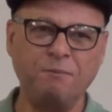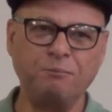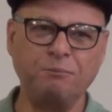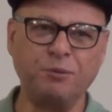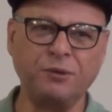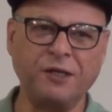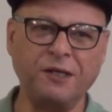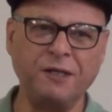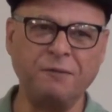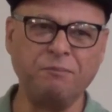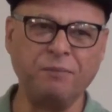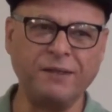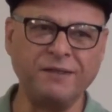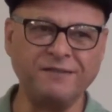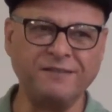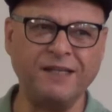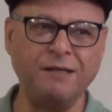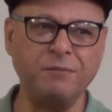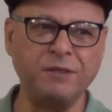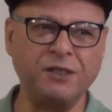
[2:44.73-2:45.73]
porque ele
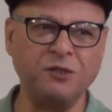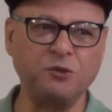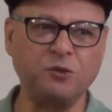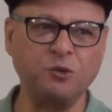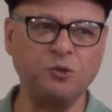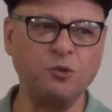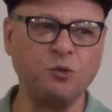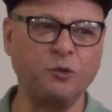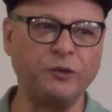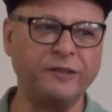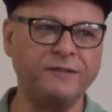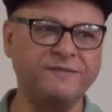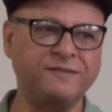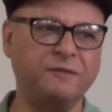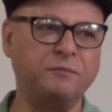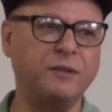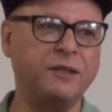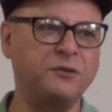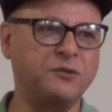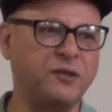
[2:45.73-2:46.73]
percebe que todo o
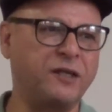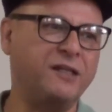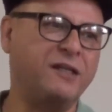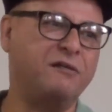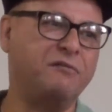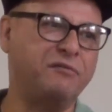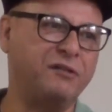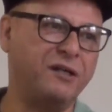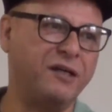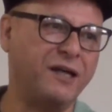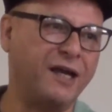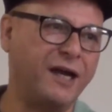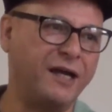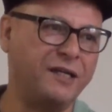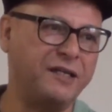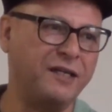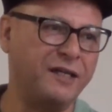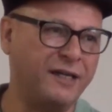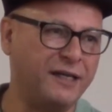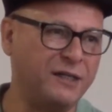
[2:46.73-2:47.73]
conhecimento que ele havia
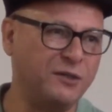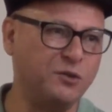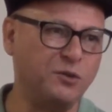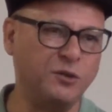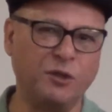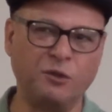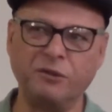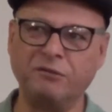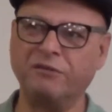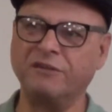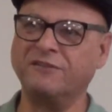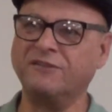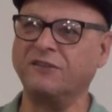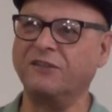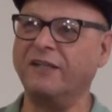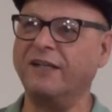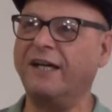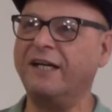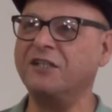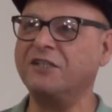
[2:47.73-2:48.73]
angariado na
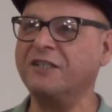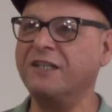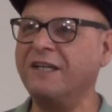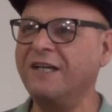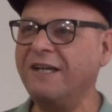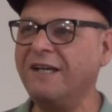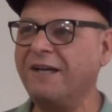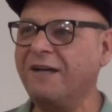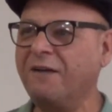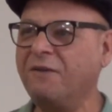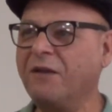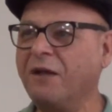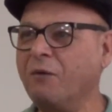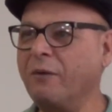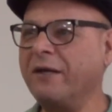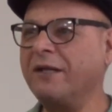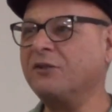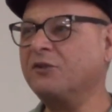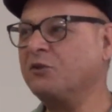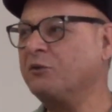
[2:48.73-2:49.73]
universidade não
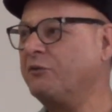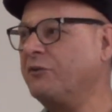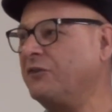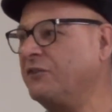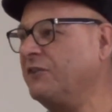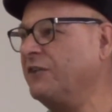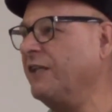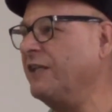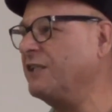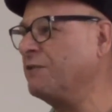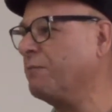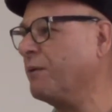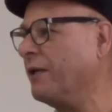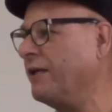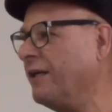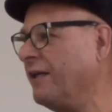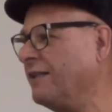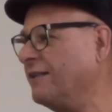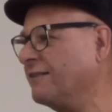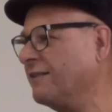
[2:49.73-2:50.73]
era suficiente para
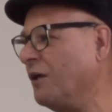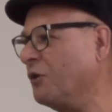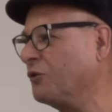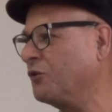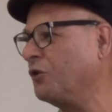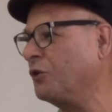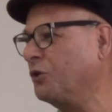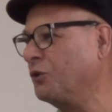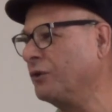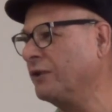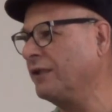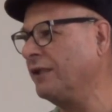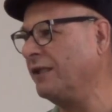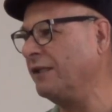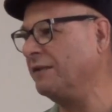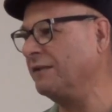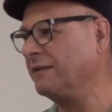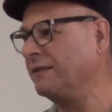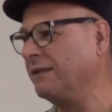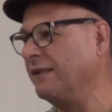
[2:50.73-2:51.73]
realizar o sonho
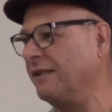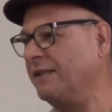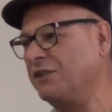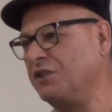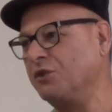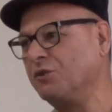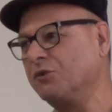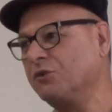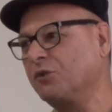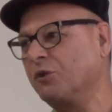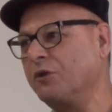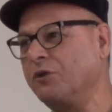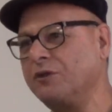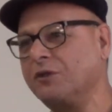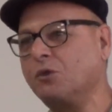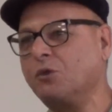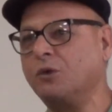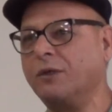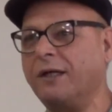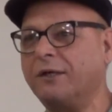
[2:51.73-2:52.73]
dele. Ele tinha o sonho de
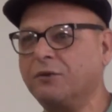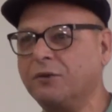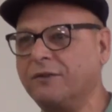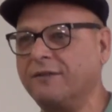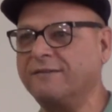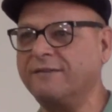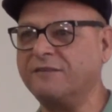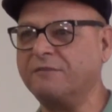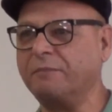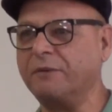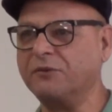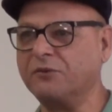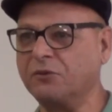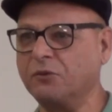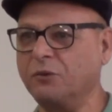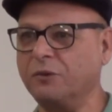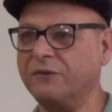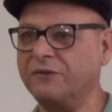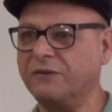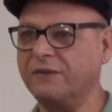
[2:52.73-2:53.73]
curar todas as
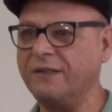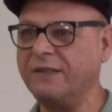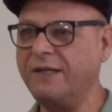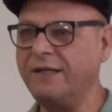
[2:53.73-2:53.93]
pessoas.